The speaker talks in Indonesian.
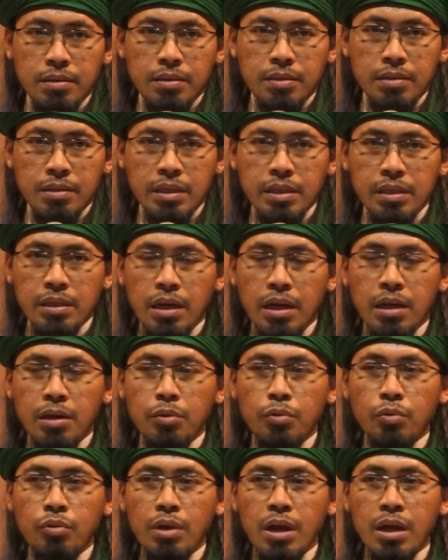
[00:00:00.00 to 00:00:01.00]
Sehingga
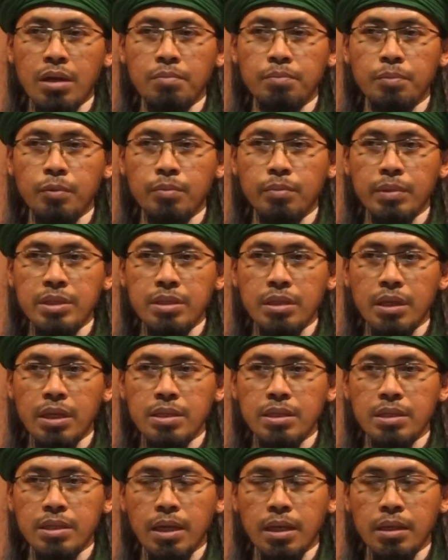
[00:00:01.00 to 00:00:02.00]
Al-Quran pun
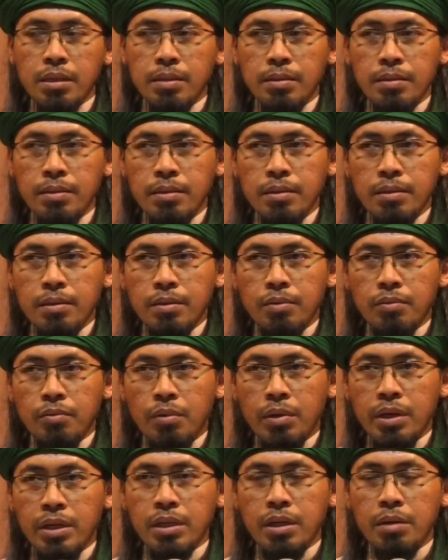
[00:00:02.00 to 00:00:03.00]
menjelaskan,
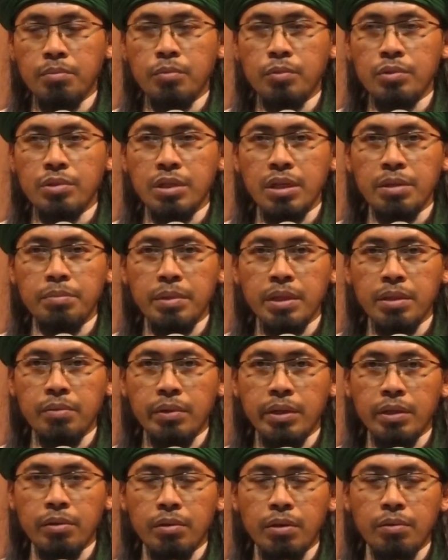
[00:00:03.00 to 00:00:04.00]
Wahai kaum muslimin,
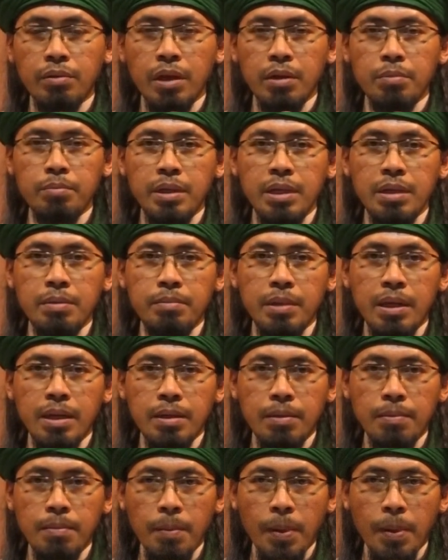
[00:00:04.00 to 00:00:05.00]
wahai orang-orang yang beriman,